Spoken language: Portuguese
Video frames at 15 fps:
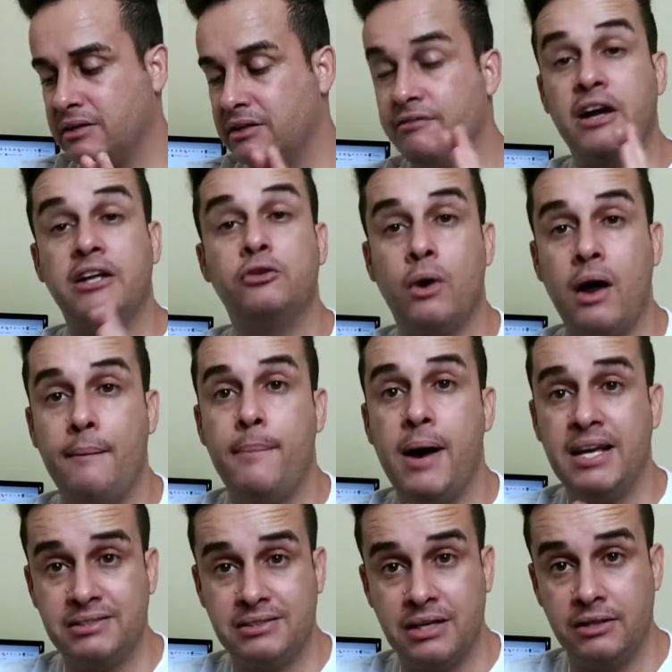que vai durar
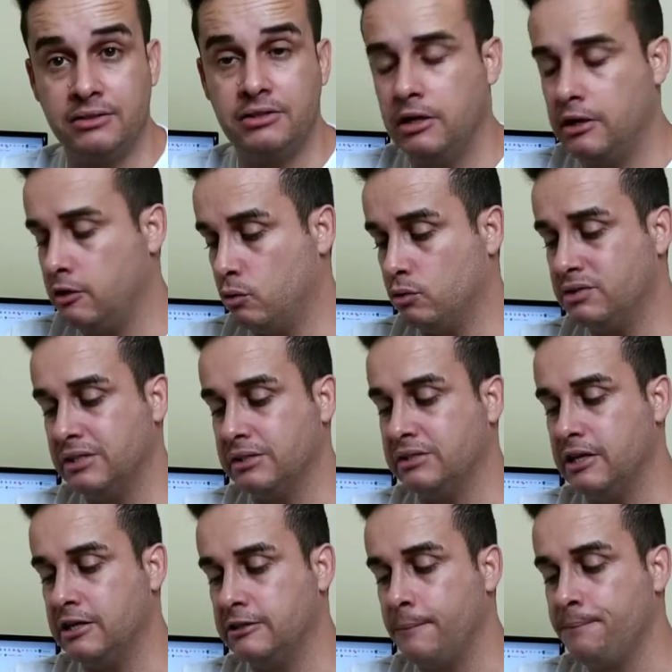bastante, com
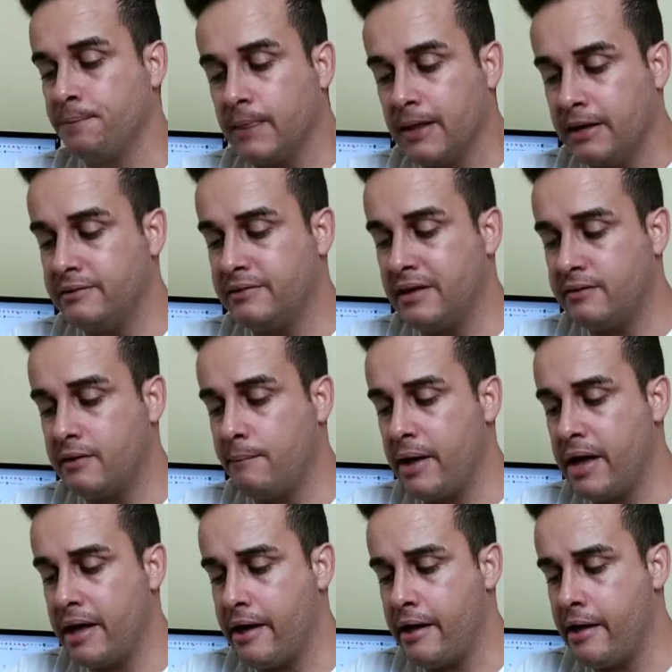certeza, e tem
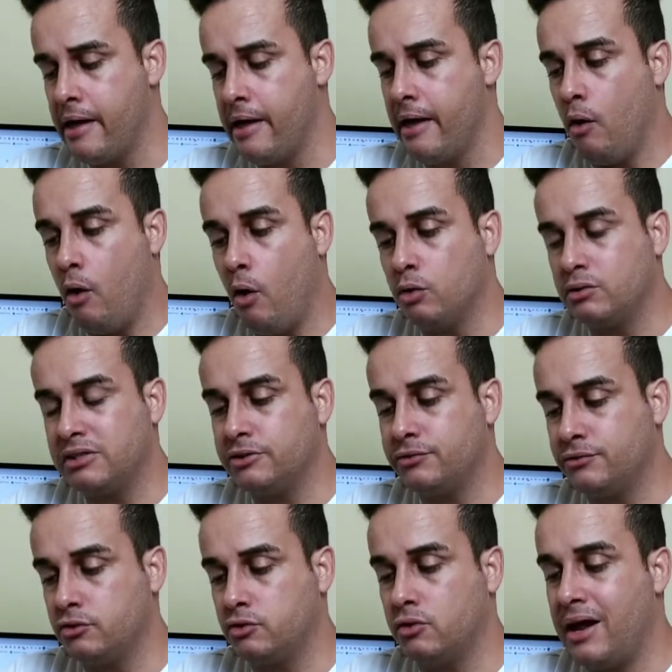também aí outras
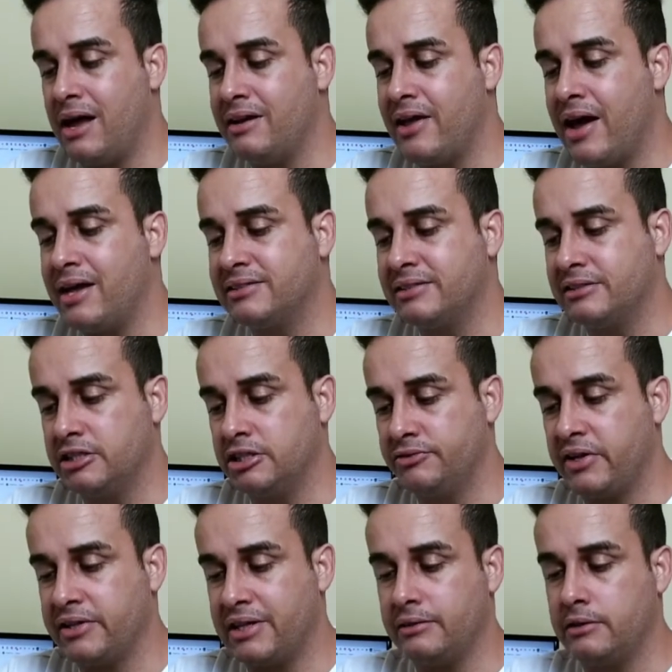funcionalidades que a gente
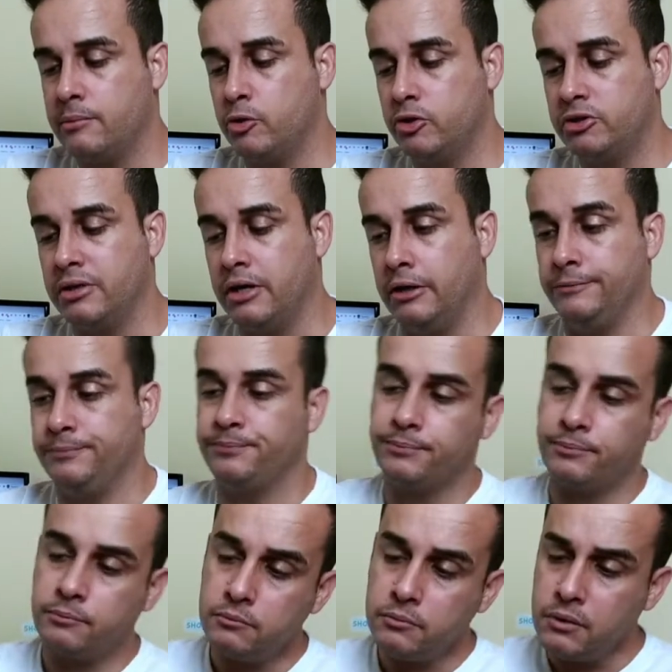vai estar tá demonstrando
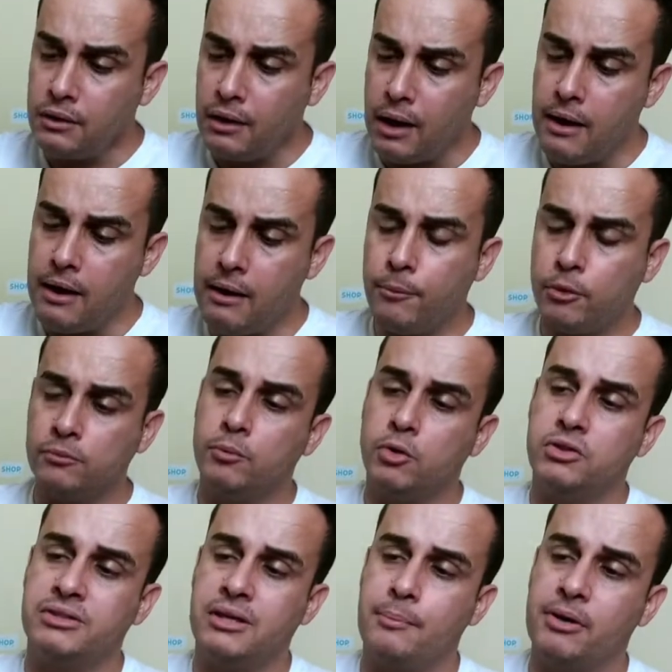a
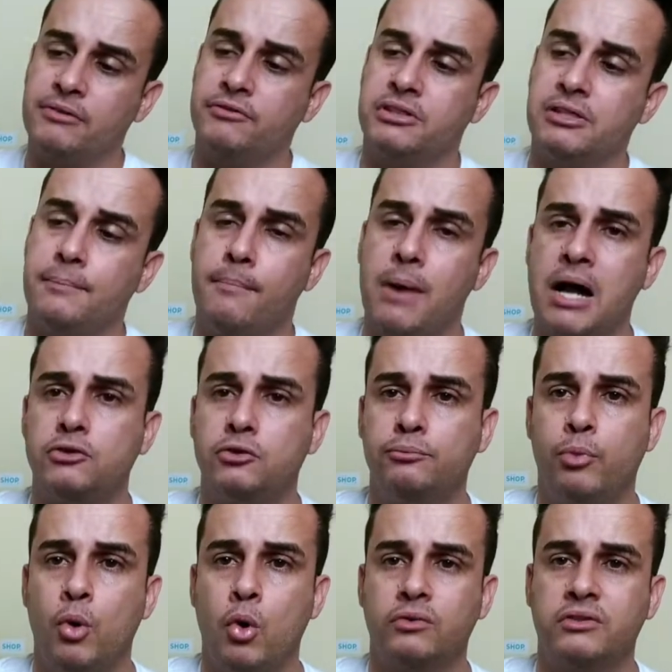mostrar para você mais um
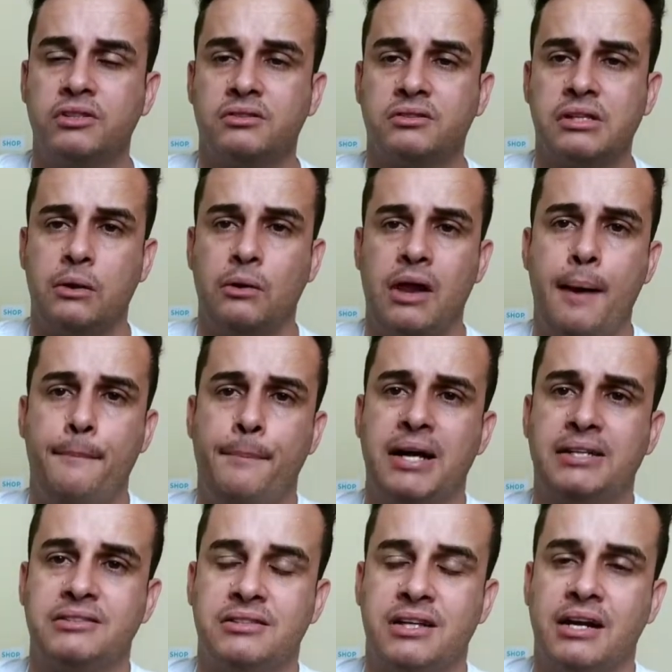pouco desse celular, a
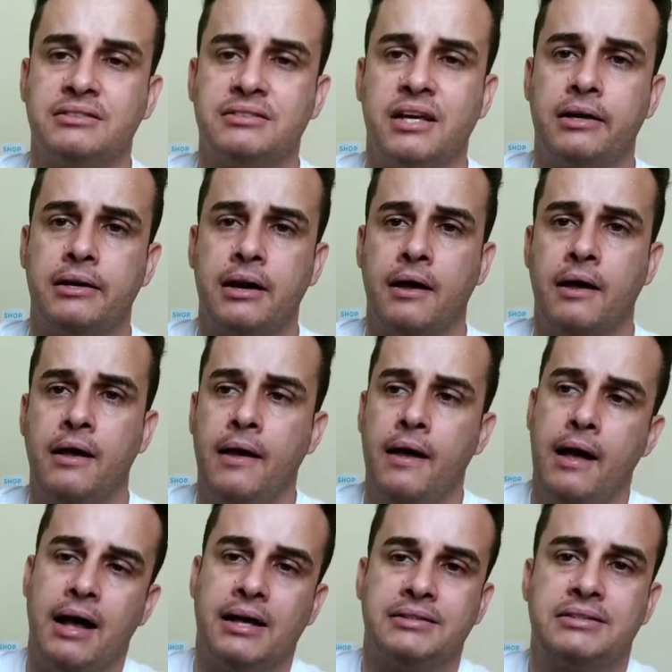parte traseira,
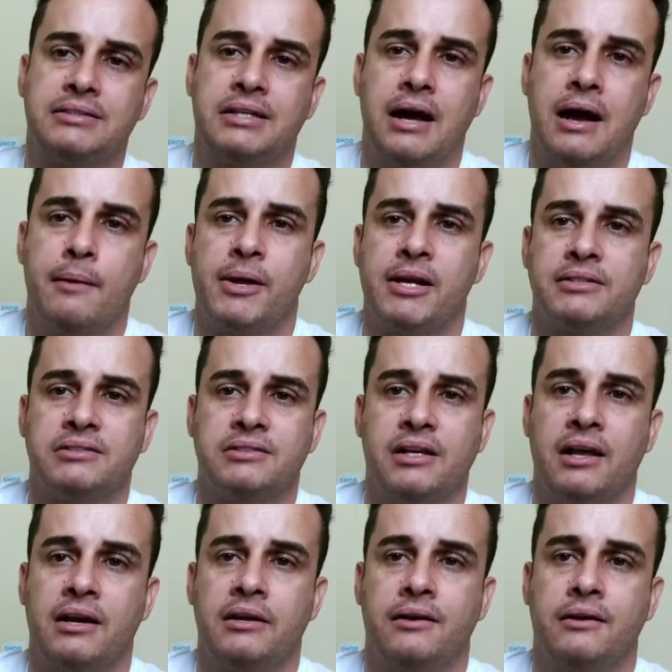as câmeras
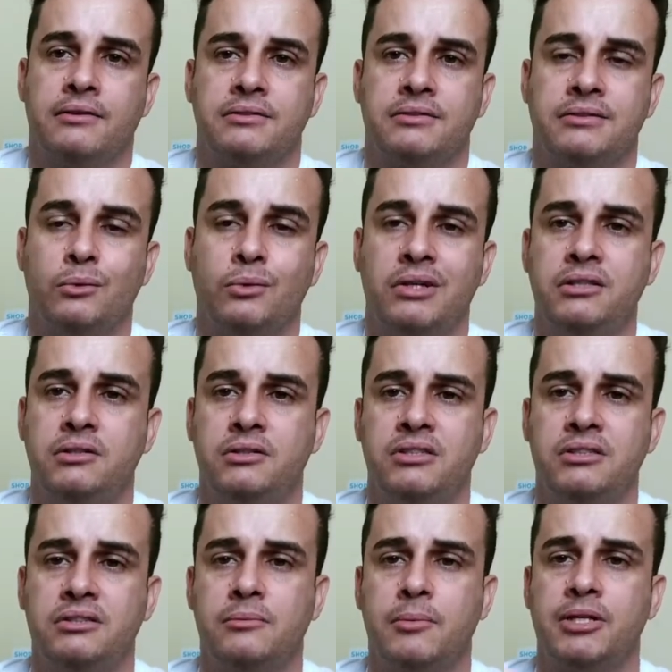dele são
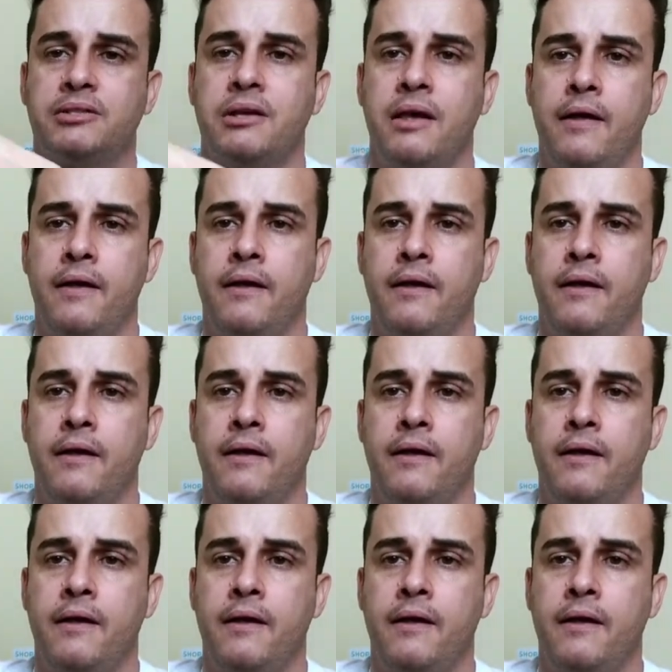lindíssimas,